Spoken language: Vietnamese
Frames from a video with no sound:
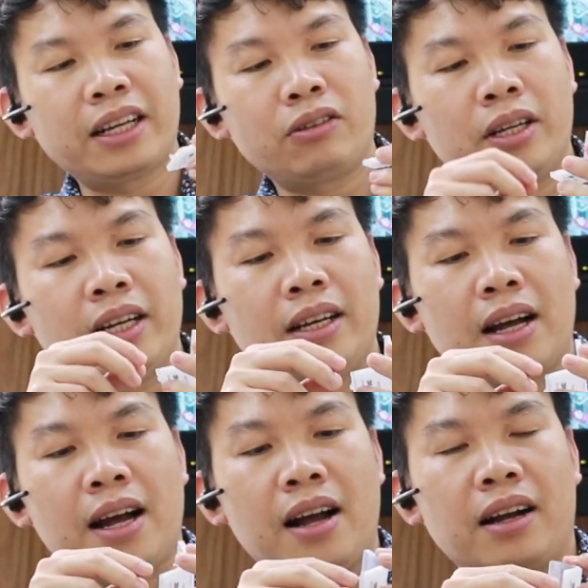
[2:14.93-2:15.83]
tôi đây,
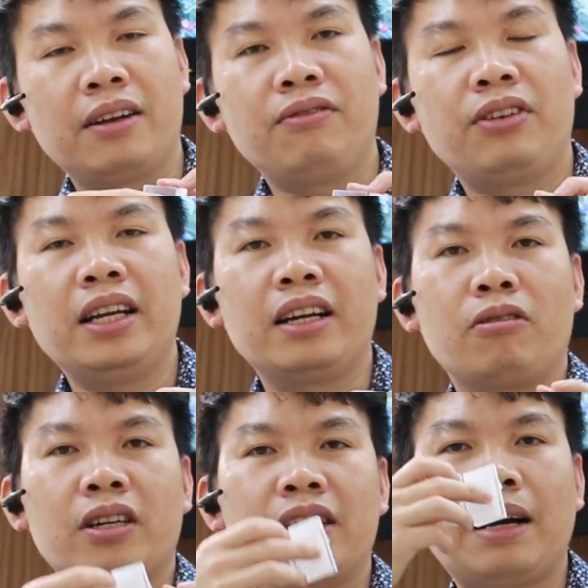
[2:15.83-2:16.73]
là cái vấn đề
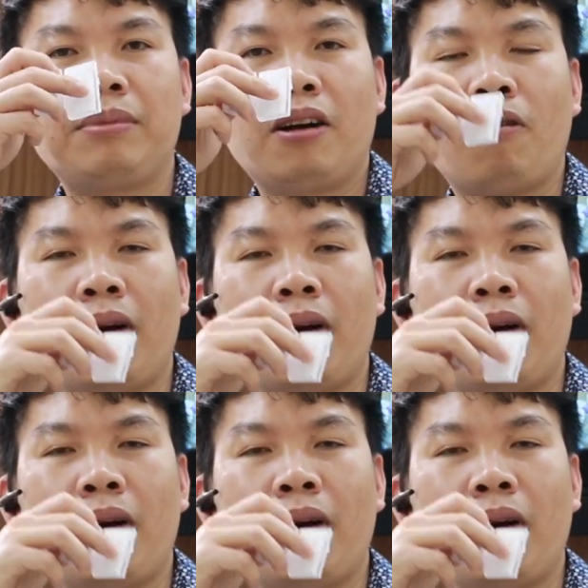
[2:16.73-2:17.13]
của cái sáp nha